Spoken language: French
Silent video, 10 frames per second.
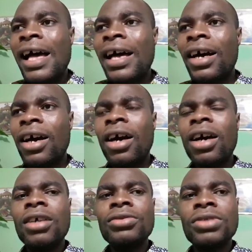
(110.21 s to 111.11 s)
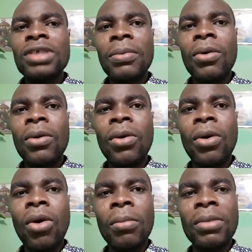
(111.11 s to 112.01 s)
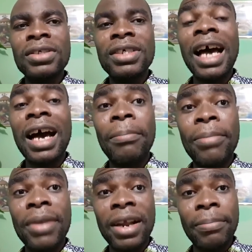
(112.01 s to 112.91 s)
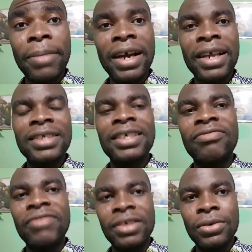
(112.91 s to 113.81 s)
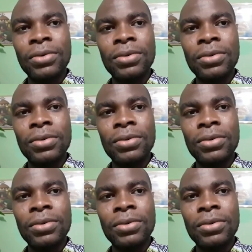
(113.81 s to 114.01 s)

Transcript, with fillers: quand nous avons commencé à préparer cette vidéo